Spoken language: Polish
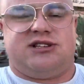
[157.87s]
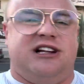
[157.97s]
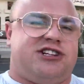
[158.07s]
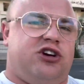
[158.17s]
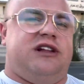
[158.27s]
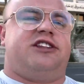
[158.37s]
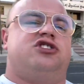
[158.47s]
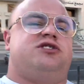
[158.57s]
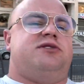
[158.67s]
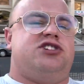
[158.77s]
Dlaczego? Dlatego,
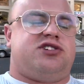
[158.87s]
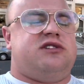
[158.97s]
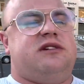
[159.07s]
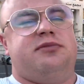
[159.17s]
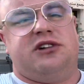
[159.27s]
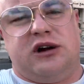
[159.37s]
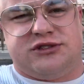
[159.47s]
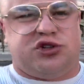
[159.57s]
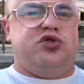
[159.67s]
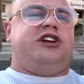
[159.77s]
że będziesz e, grał
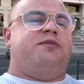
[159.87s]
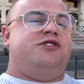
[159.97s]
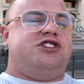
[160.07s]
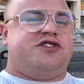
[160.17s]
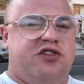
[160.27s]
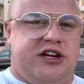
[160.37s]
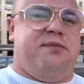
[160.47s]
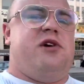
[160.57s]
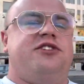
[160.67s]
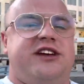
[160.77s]
z trójki, będziesz czwórki,
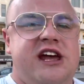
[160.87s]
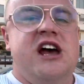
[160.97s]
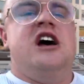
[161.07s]
piątki,